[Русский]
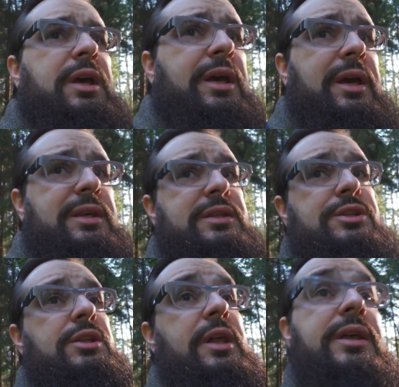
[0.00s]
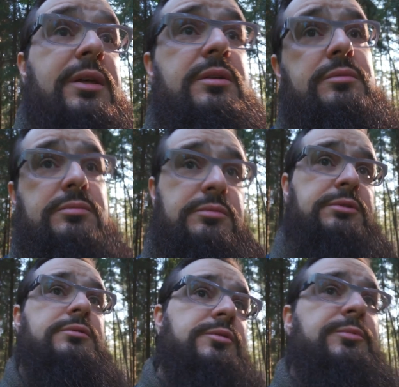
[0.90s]
гайки точил, а я
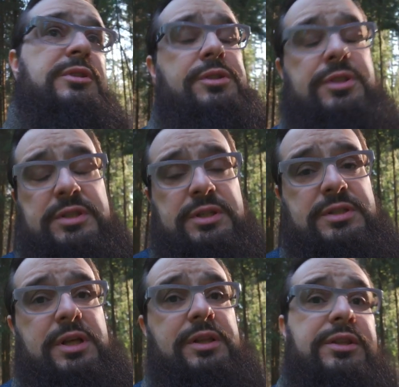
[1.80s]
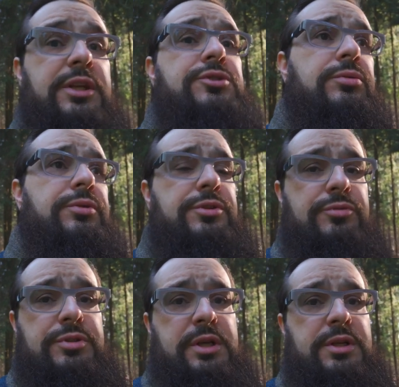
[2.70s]
смысл жизни искал. Не нашел, но
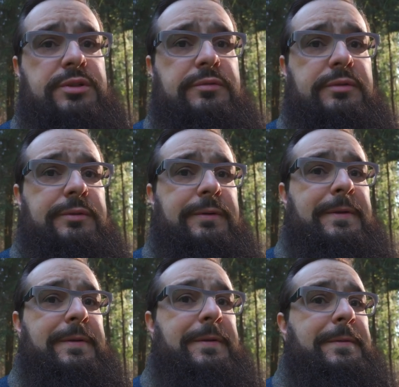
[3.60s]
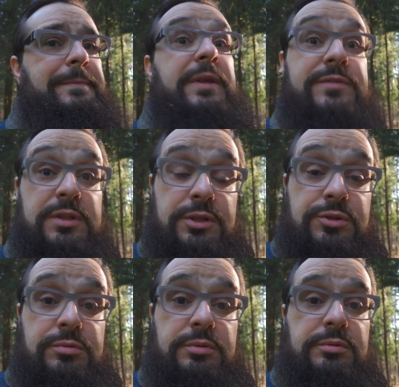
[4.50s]
ничего страшного. Все ищут.